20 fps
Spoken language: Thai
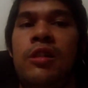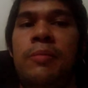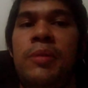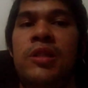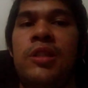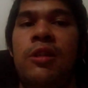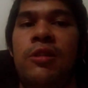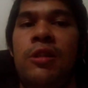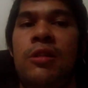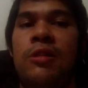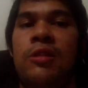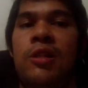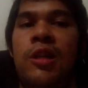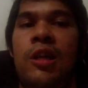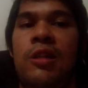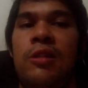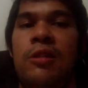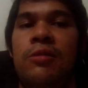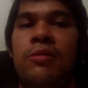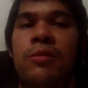เป็นชาวต่าง
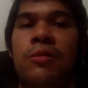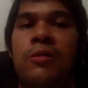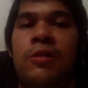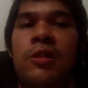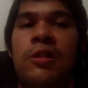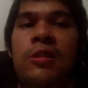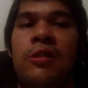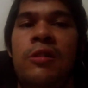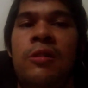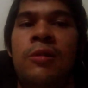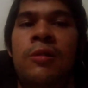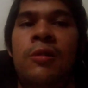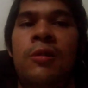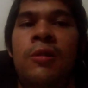ชาตินะ so uh,